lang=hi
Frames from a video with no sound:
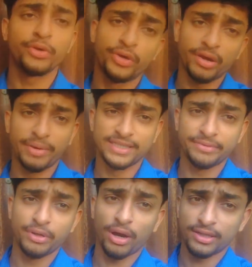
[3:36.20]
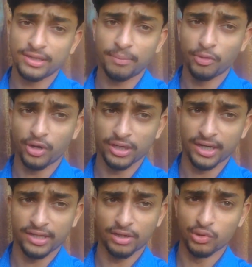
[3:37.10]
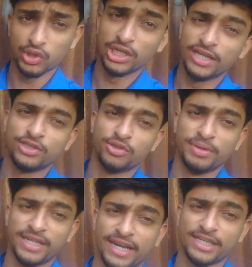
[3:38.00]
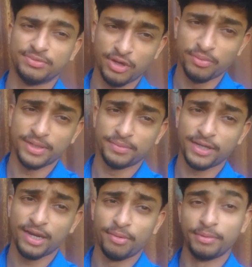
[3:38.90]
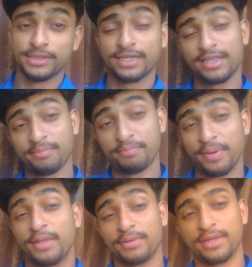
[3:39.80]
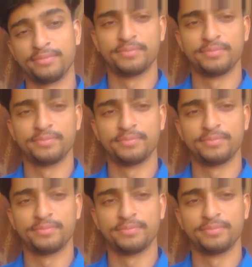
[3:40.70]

यार मैं ऐसी वीडियो हर दिन अपलोड करता रहता हूँ तो चलिए दोस्तों मिलते हैं नेक्स्ट वीडियो में तब तक ले बाबू जी बना